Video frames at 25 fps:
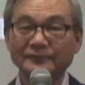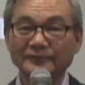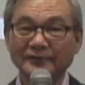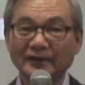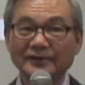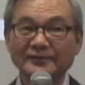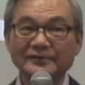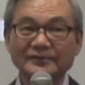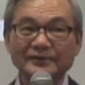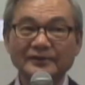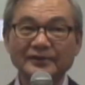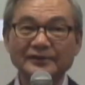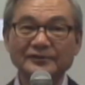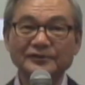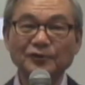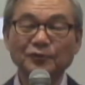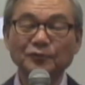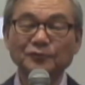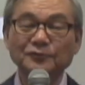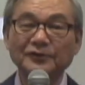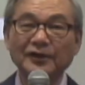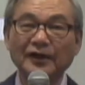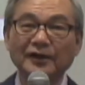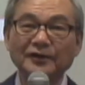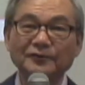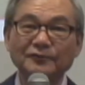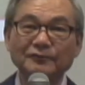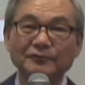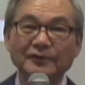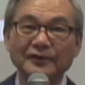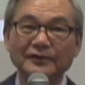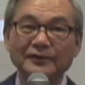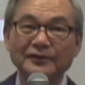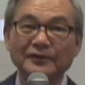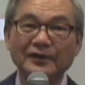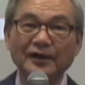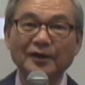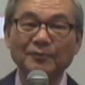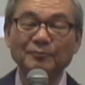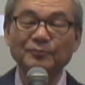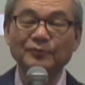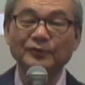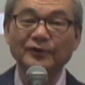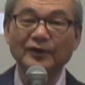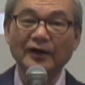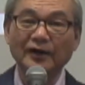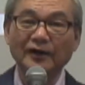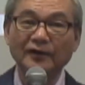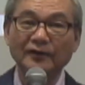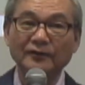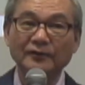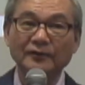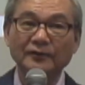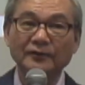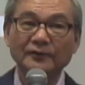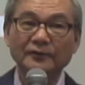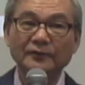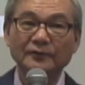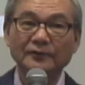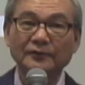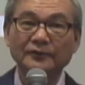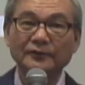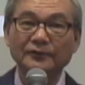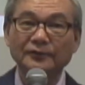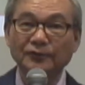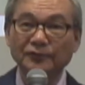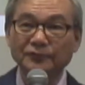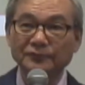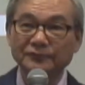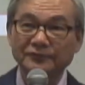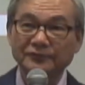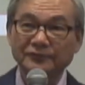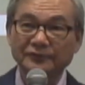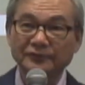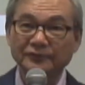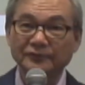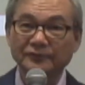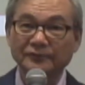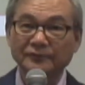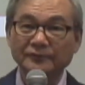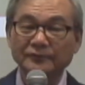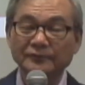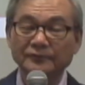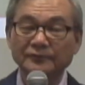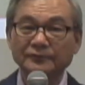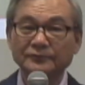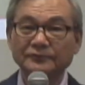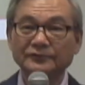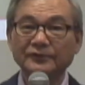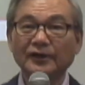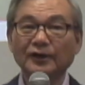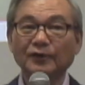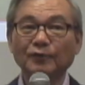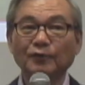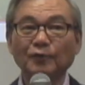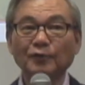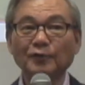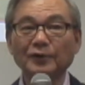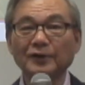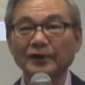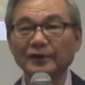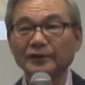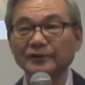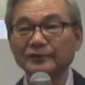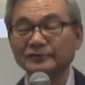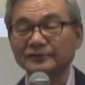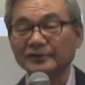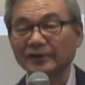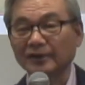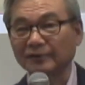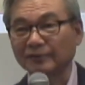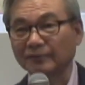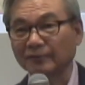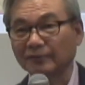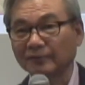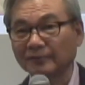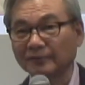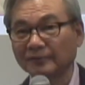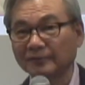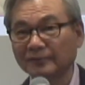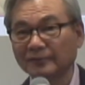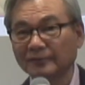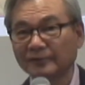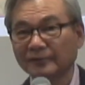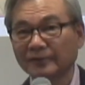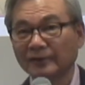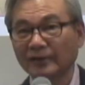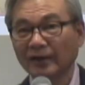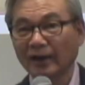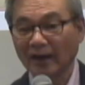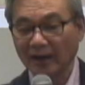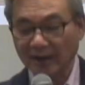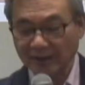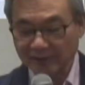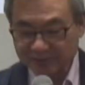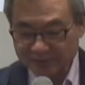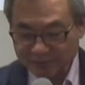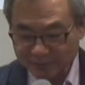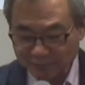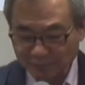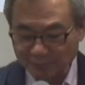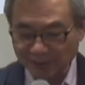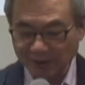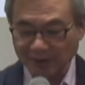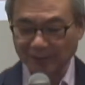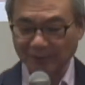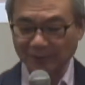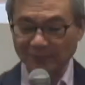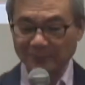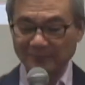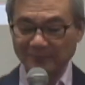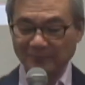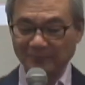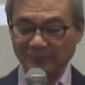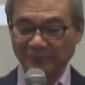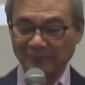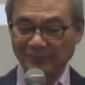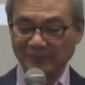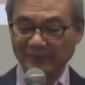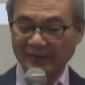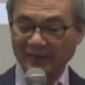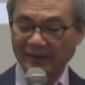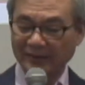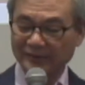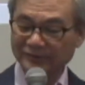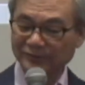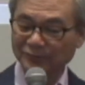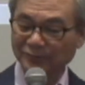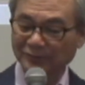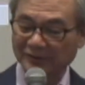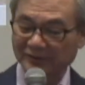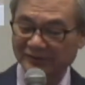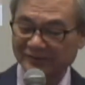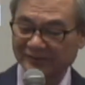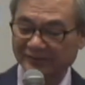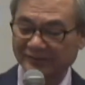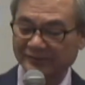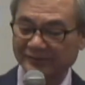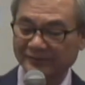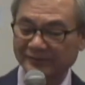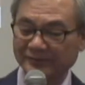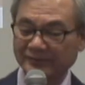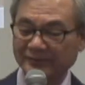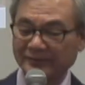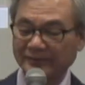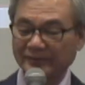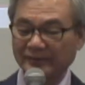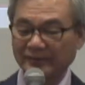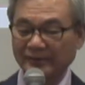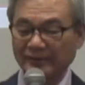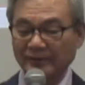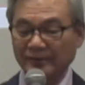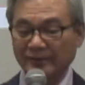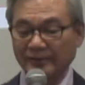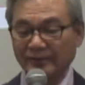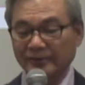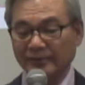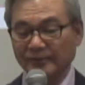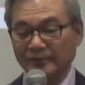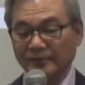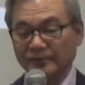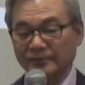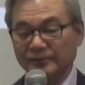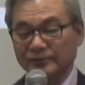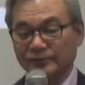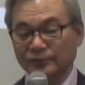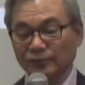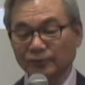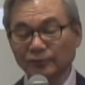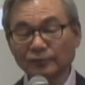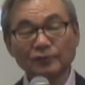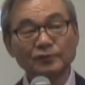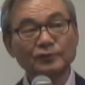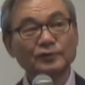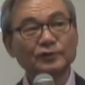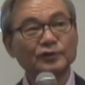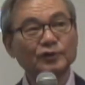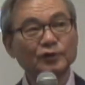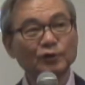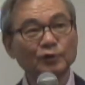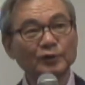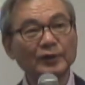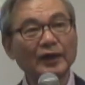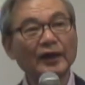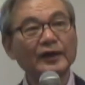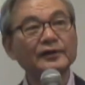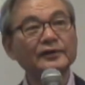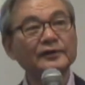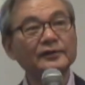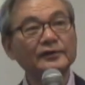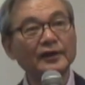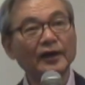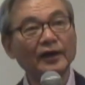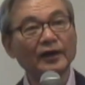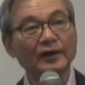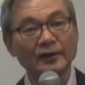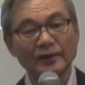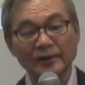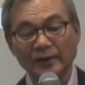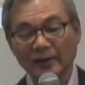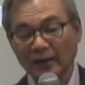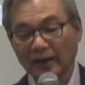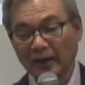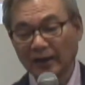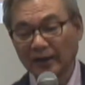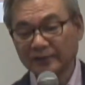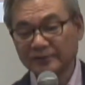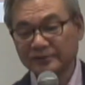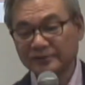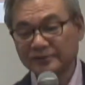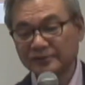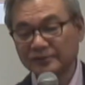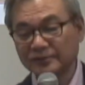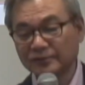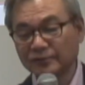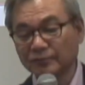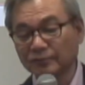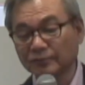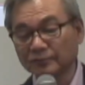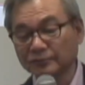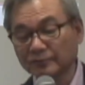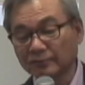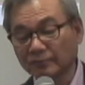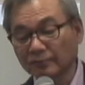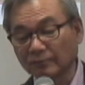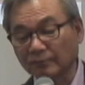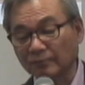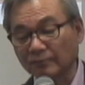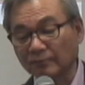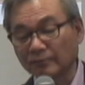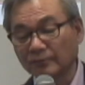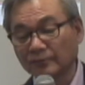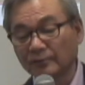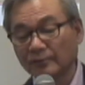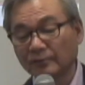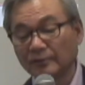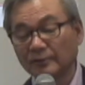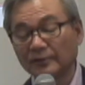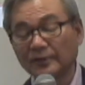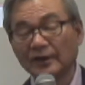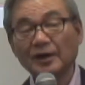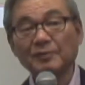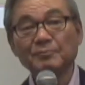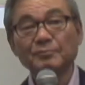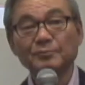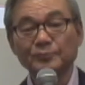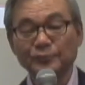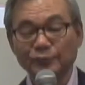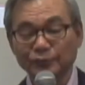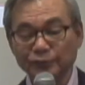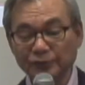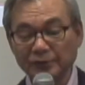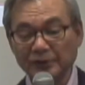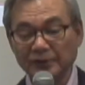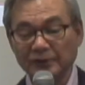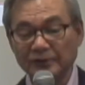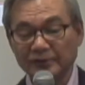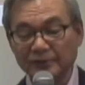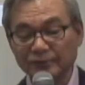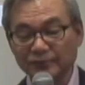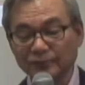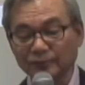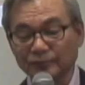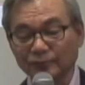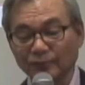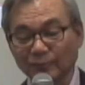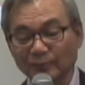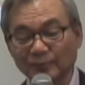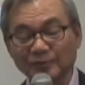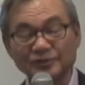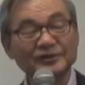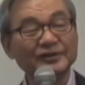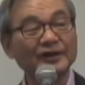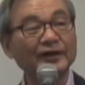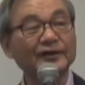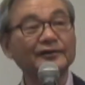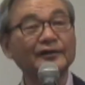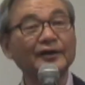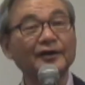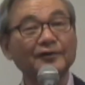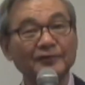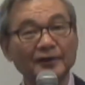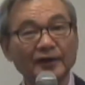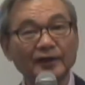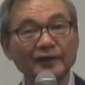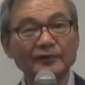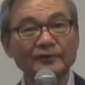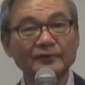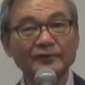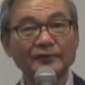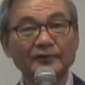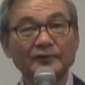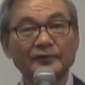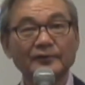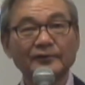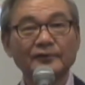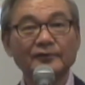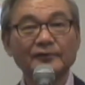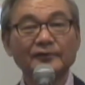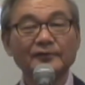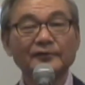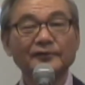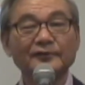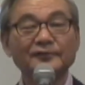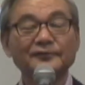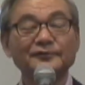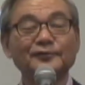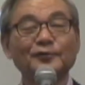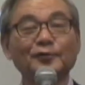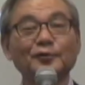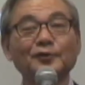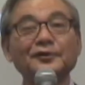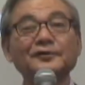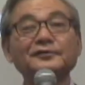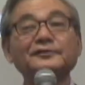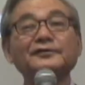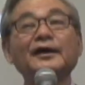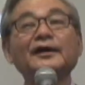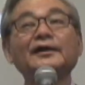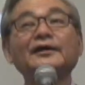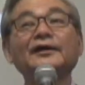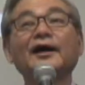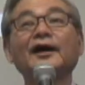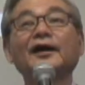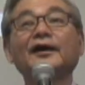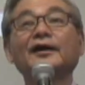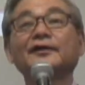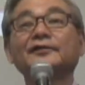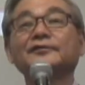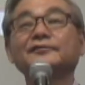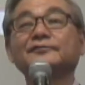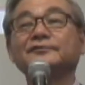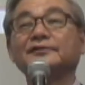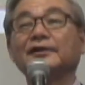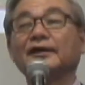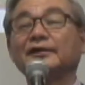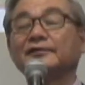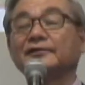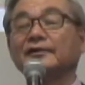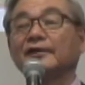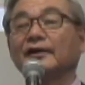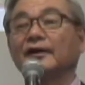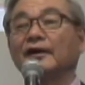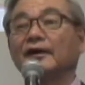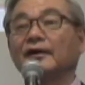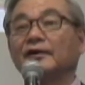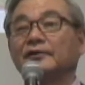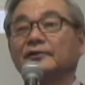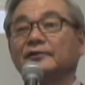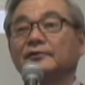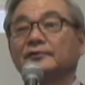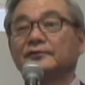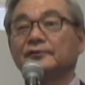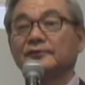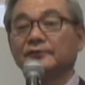2つで食台の上にランプが4つじゃあ合計いくつあるの8個だよ。8個です。その巨大な8個のランプに火を灯したんだよね。どれぐらい明るくなったか。